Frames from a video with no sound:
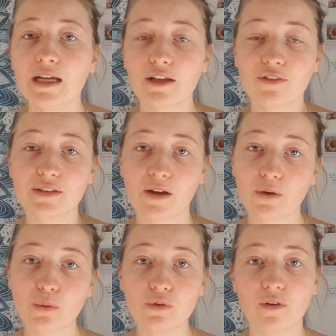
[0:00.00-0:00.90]
Ich finde es
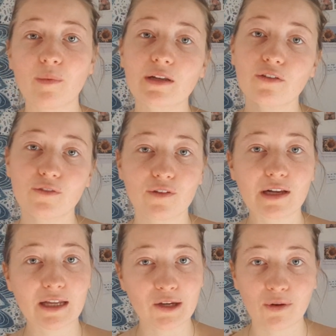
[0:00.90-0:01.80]
auch gut, weil man trifft
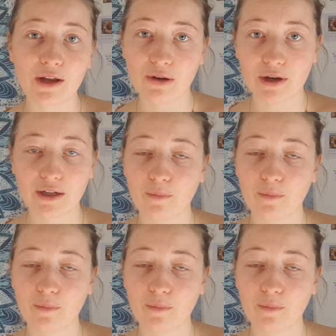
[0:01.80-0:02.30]
wirklich neue Leute.